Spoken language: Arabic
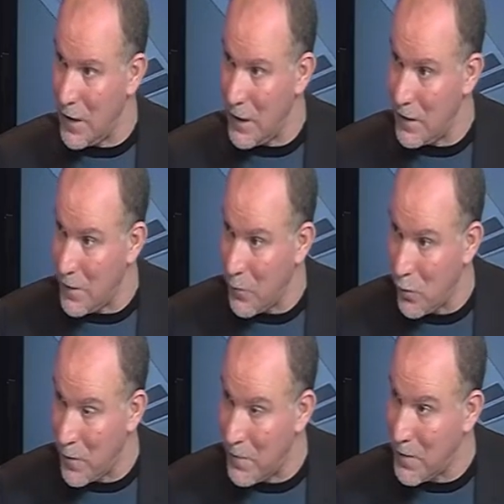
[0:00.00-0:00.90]
يعني دي
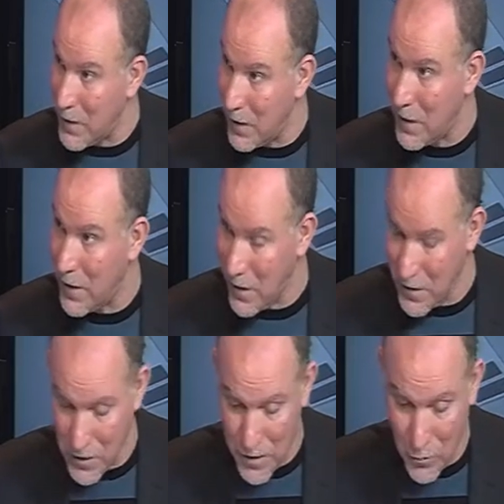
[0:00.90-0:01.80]
بروبليم عندها
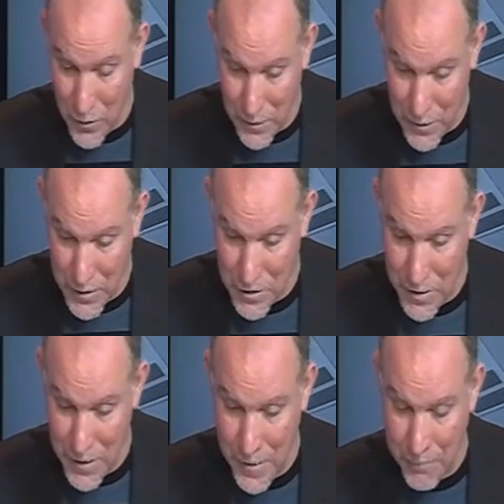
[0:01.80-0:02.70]
ليكول
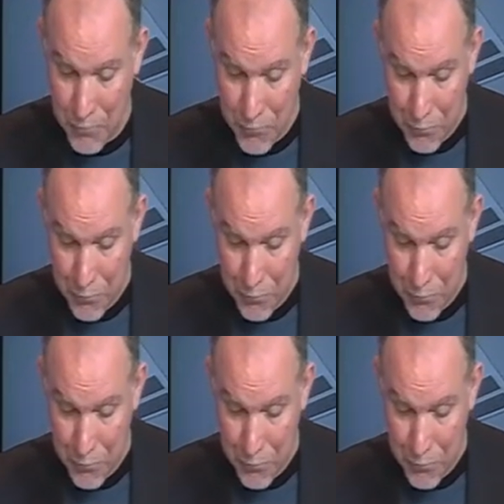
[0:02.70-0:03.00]
الجيريان